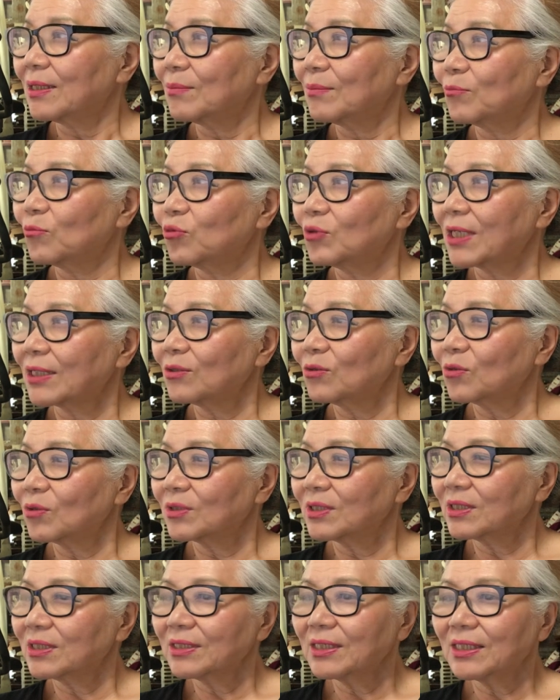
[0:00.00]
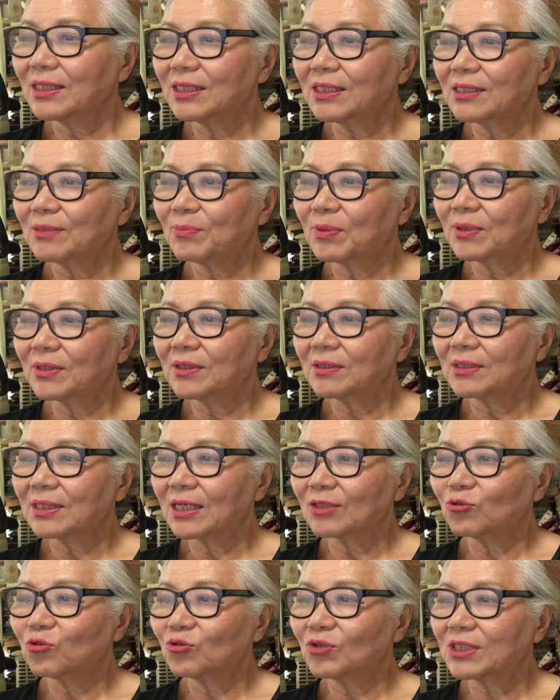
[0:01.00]
무단으로 쓰레기를
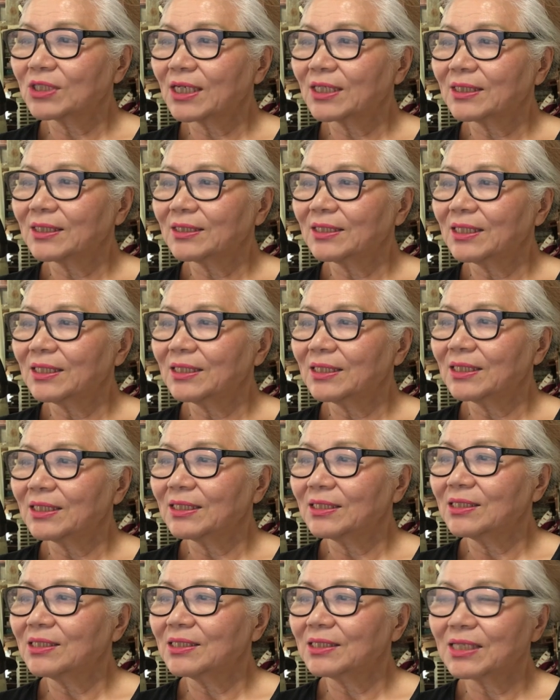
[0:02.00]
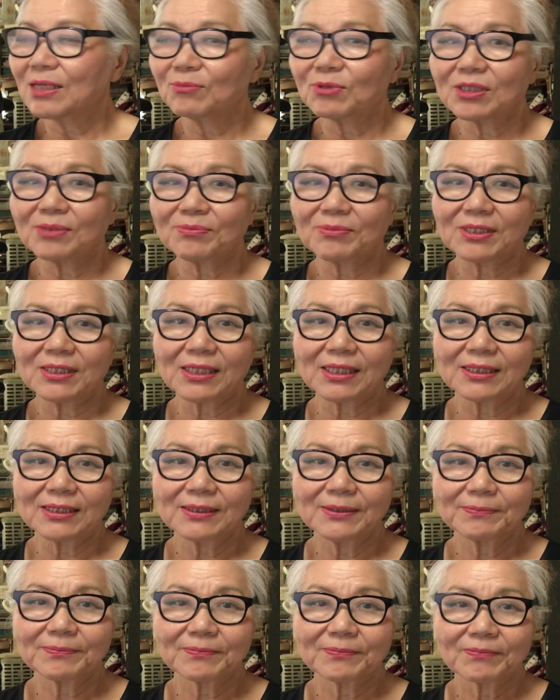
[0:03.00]
버리거나 주차하는 이들이 늘기 때문입니다.
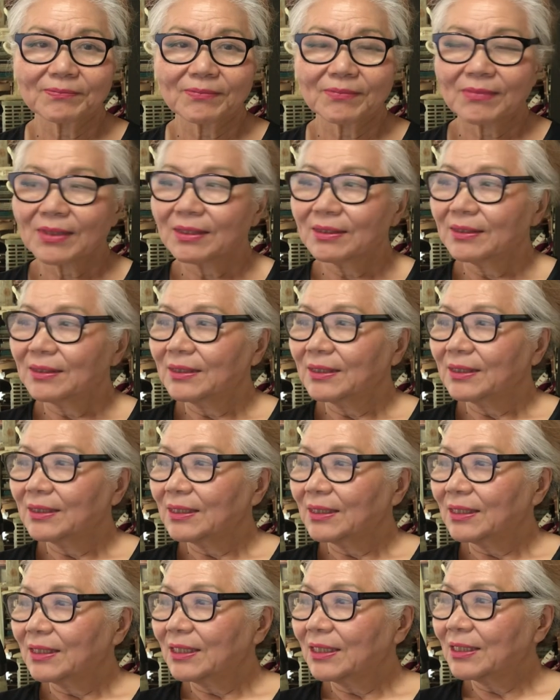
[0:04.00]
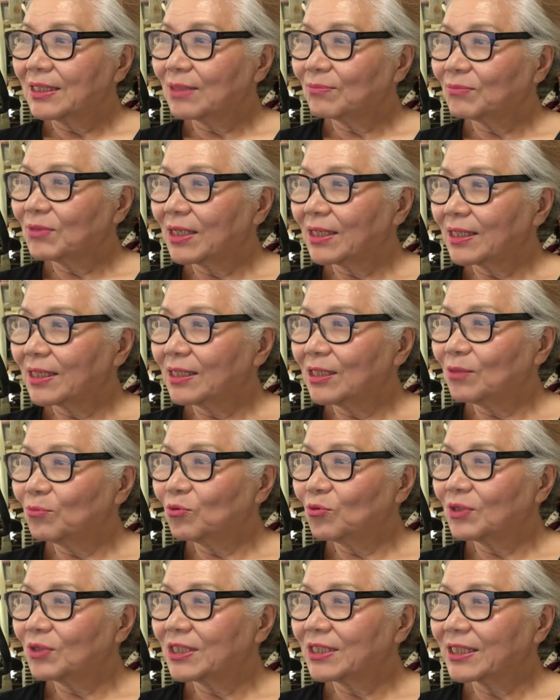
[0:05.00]
이 때문에
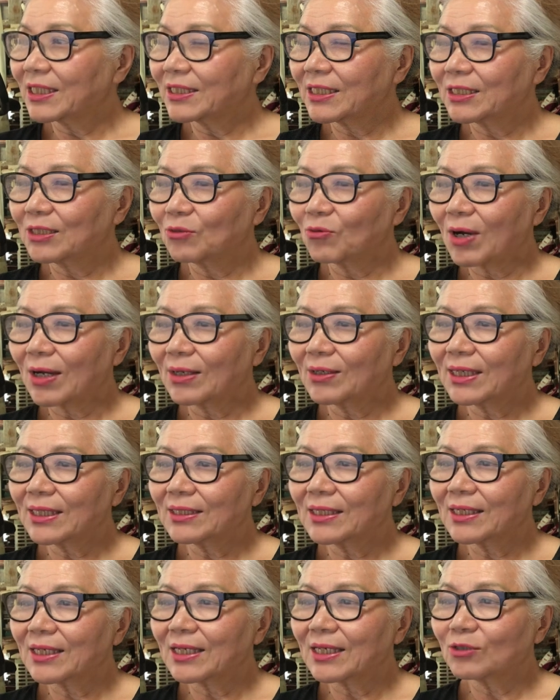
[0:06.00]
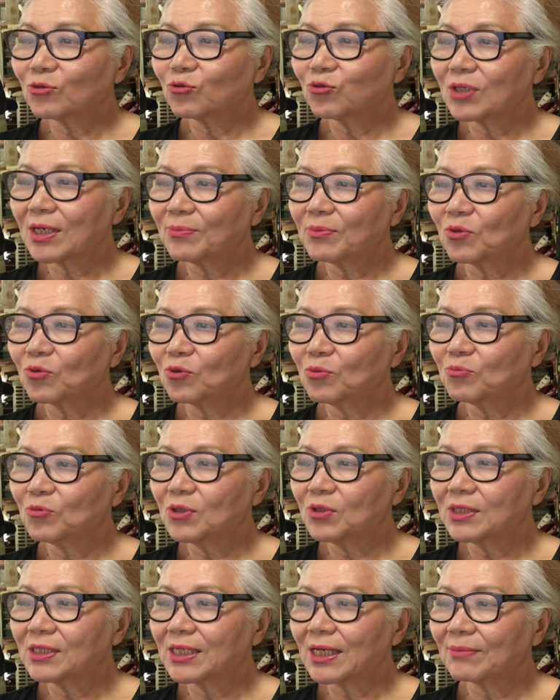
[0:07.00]
일부 지자체는 관광객에게 추가 비용을
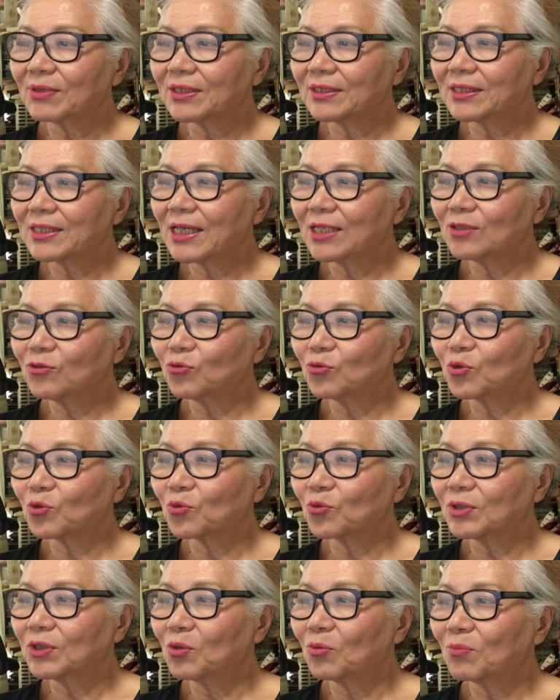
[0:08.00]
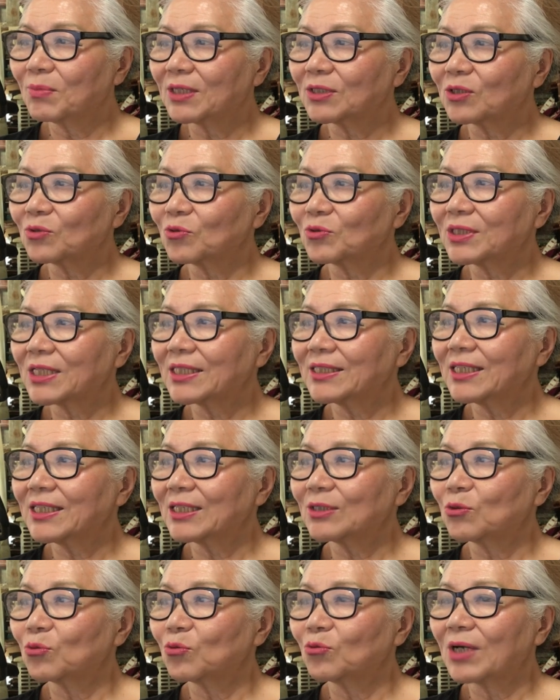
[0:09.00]
물린가 하면 대중교통 이용마저도
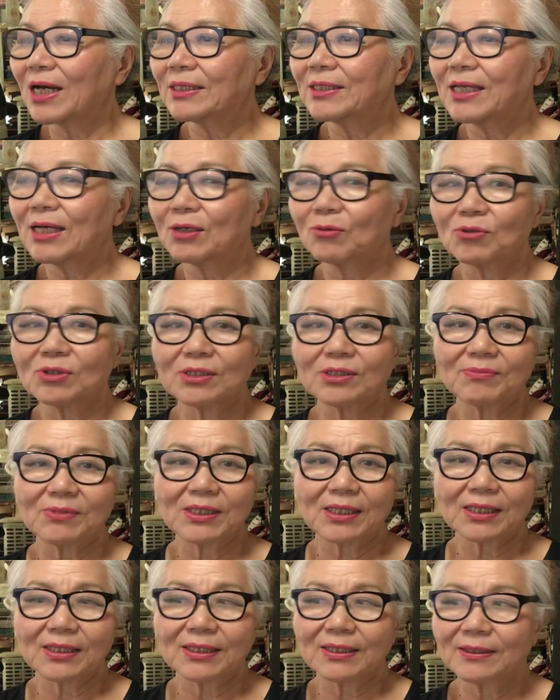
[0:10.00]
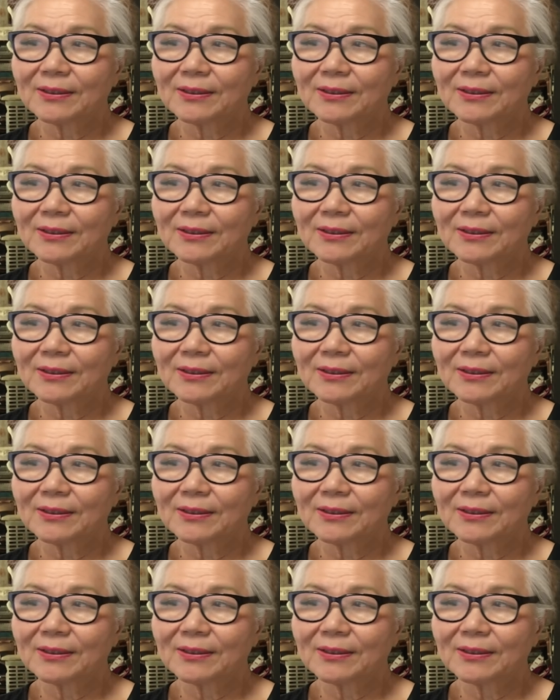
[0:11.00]
자제하도록 안내하고 있습니다.